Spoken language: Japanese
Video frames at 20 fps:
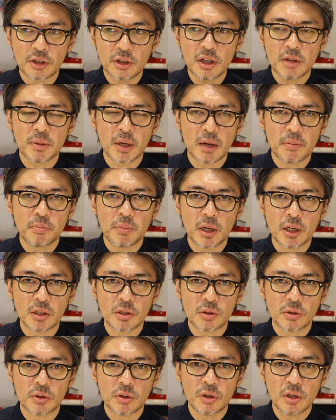例えばやっぱり
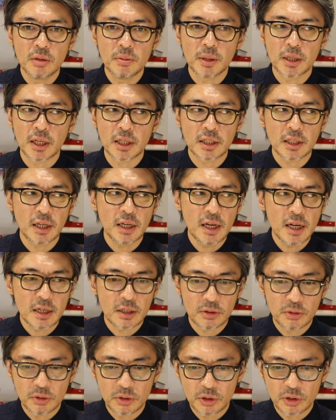その今だったら